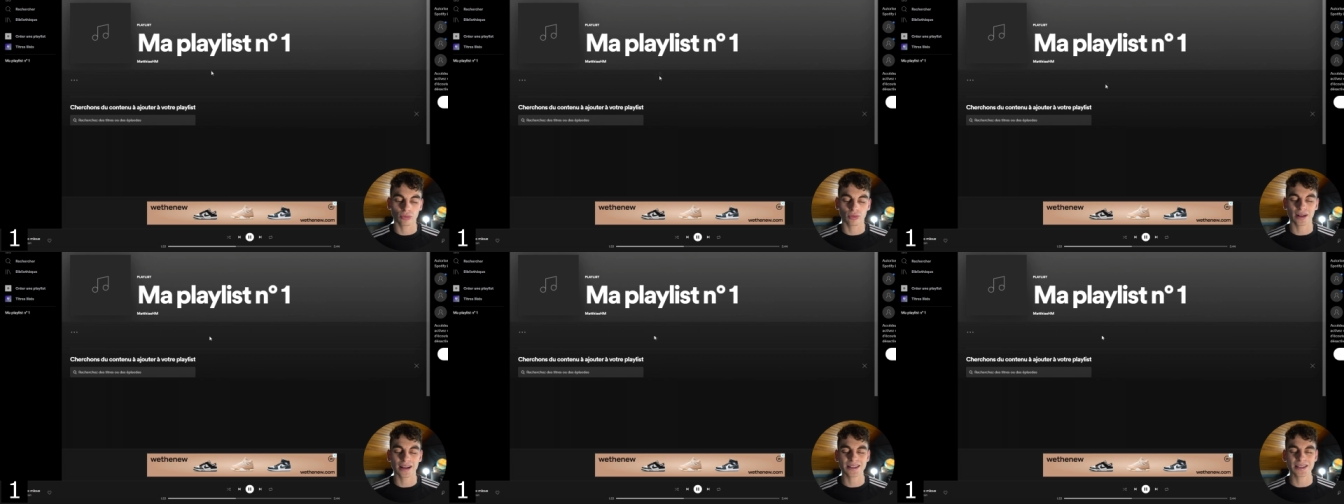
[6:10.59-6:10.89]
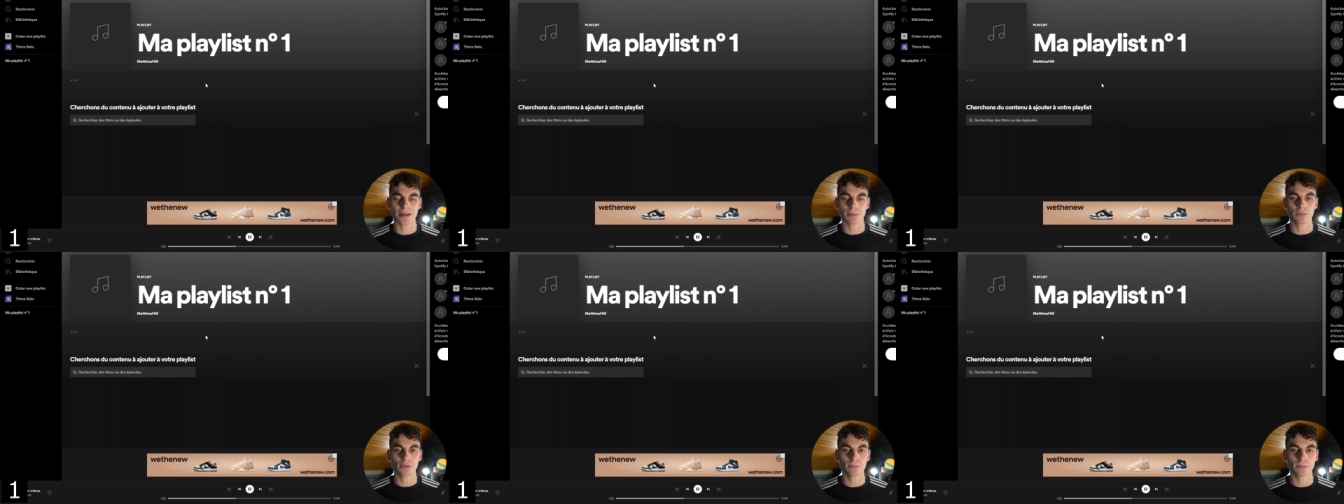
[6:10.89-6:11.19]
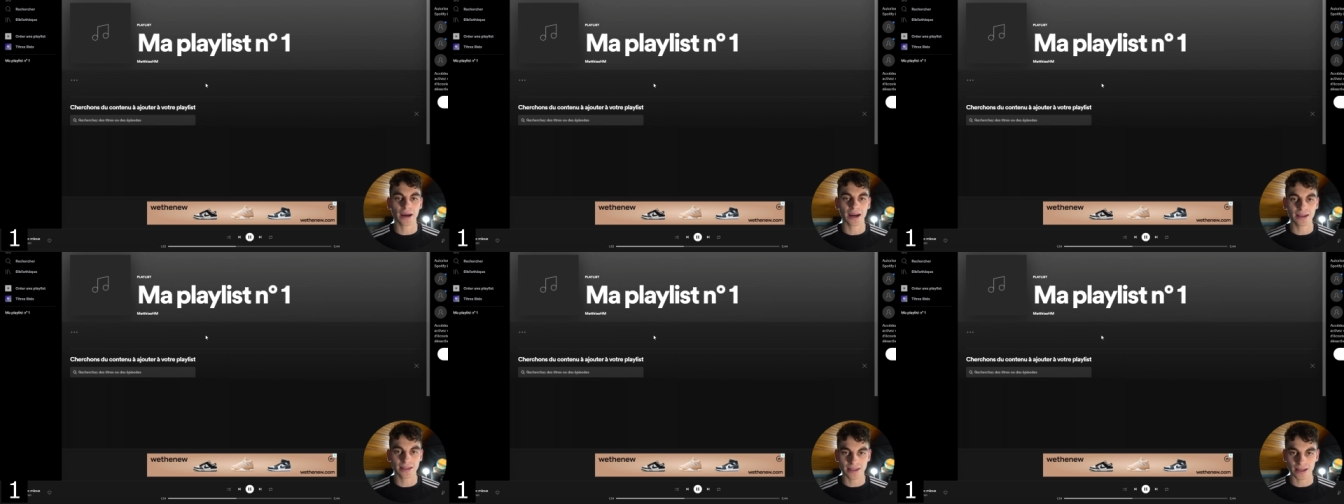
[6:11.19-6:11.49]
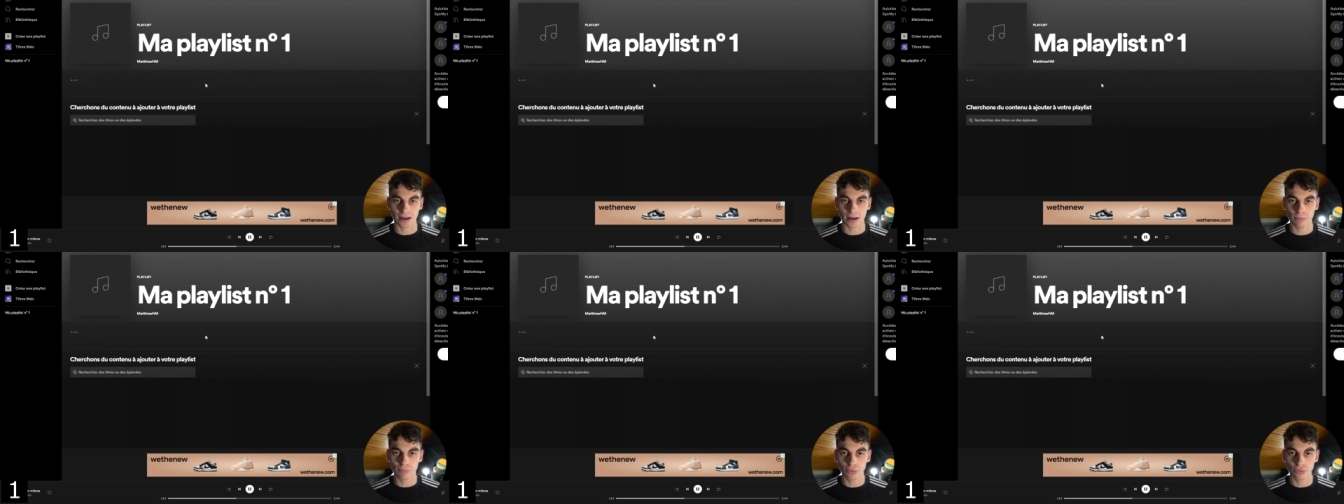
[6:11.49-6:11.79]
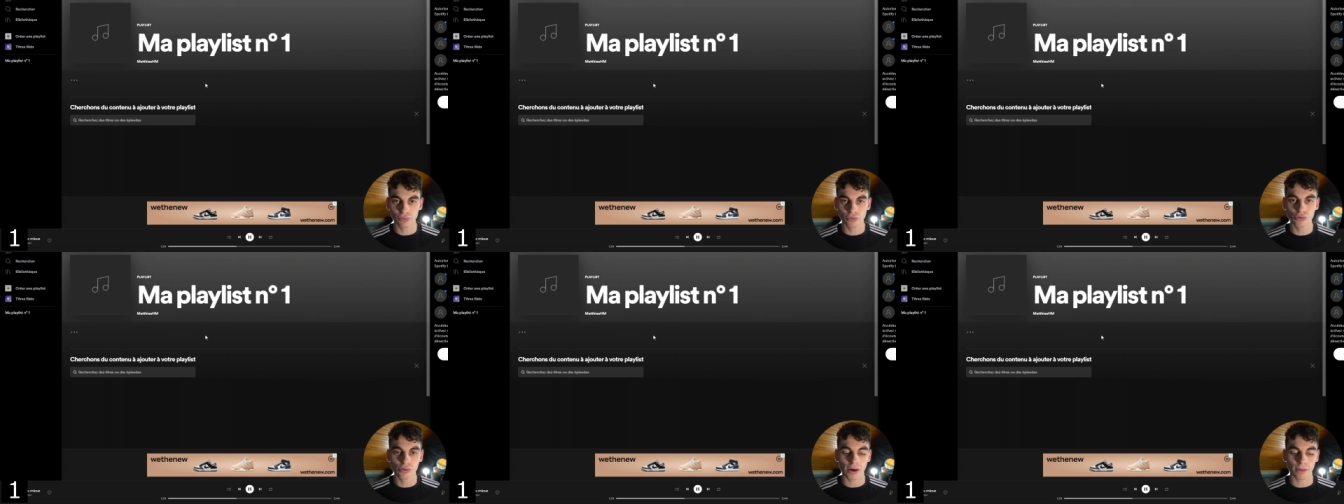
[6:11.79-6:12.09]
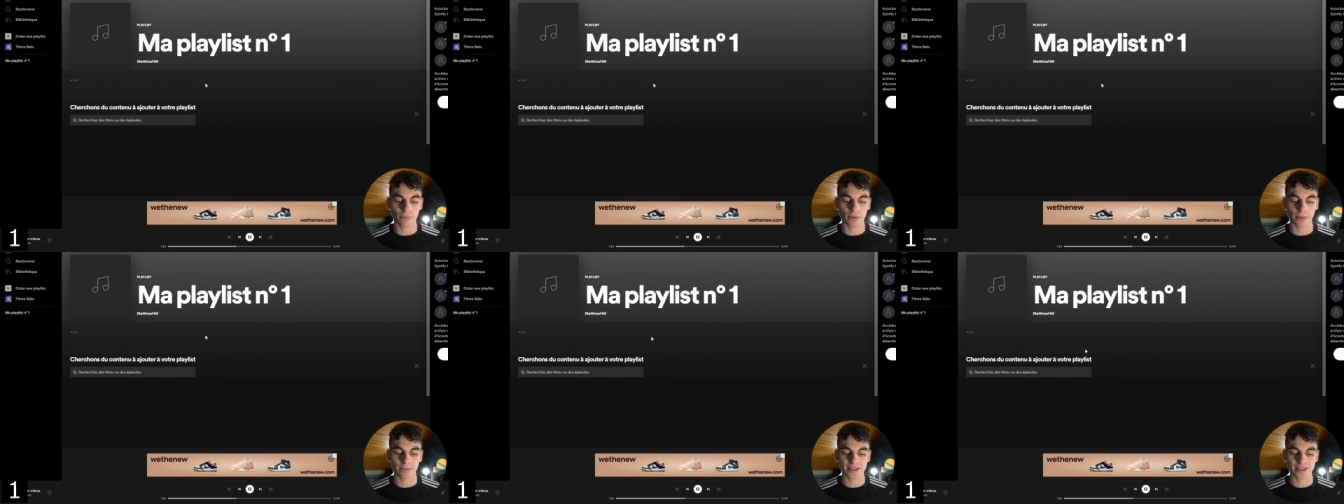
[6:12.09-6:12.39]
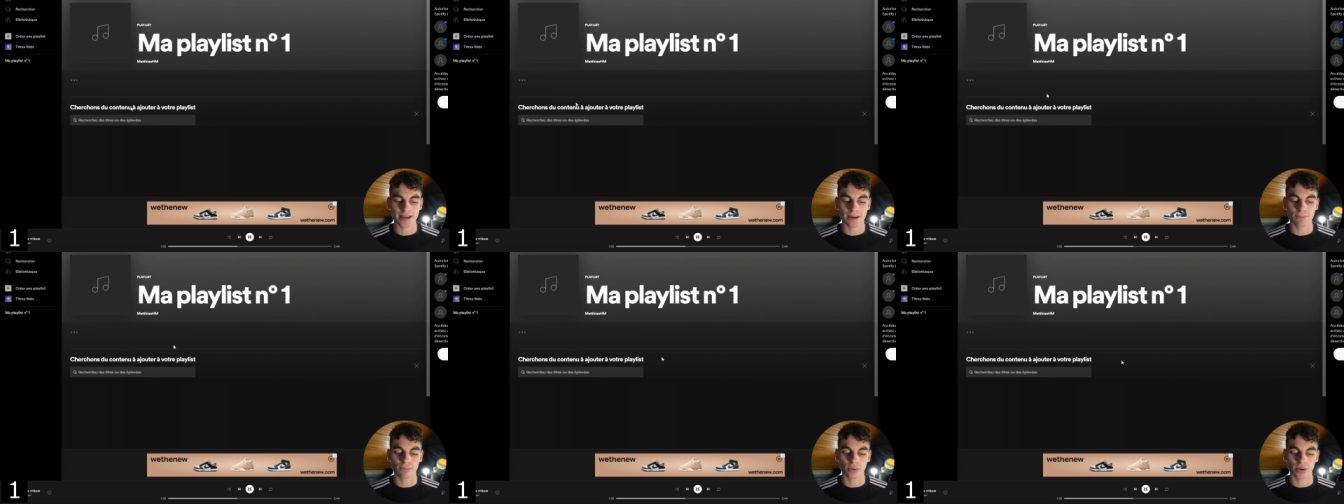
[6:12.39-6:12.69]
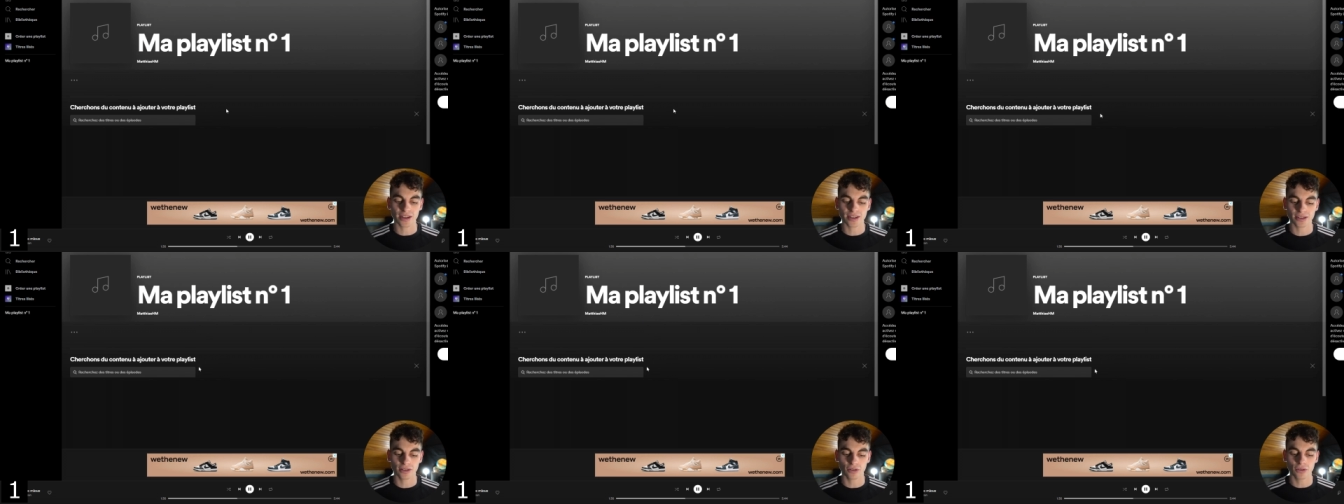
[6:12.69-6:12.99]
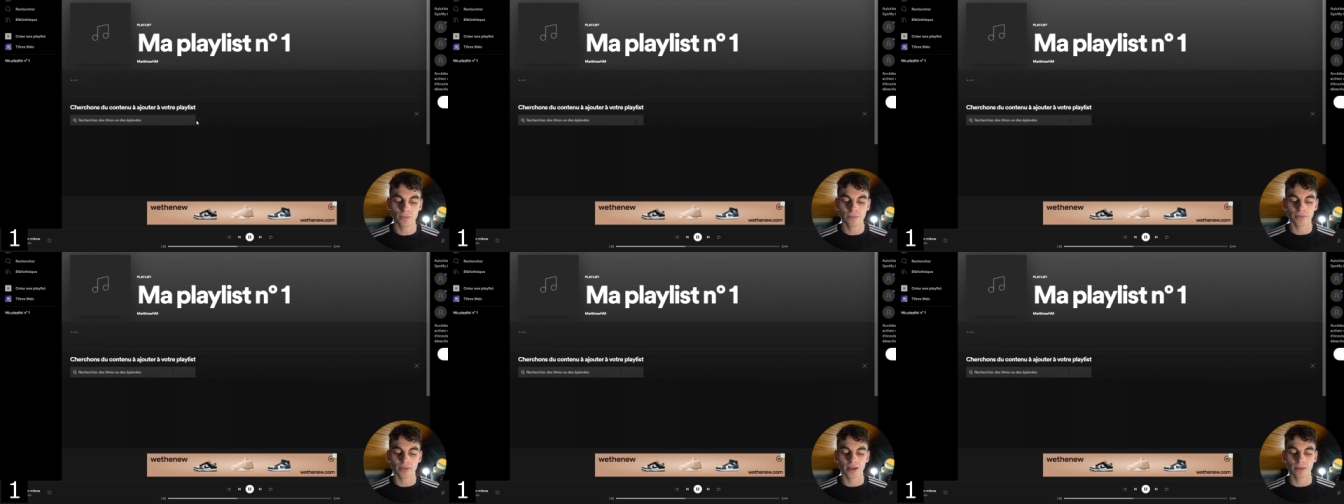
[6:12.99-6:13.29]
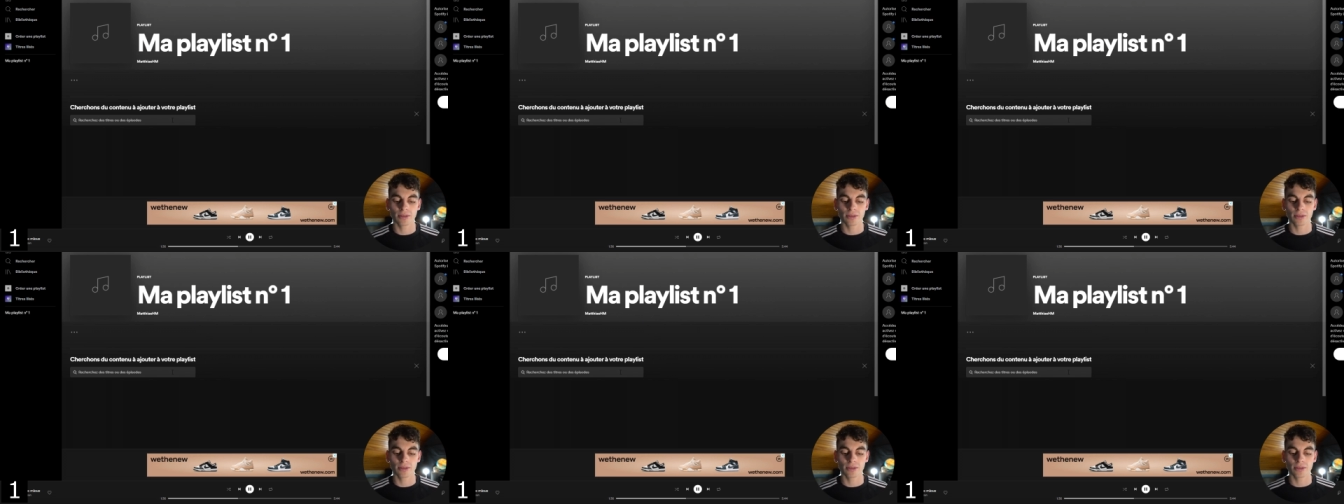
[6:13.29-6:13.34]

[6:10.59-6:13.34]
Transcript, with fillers: Donc là, ça peut te paraître un peu flou, un peu abstrait pour l'instant,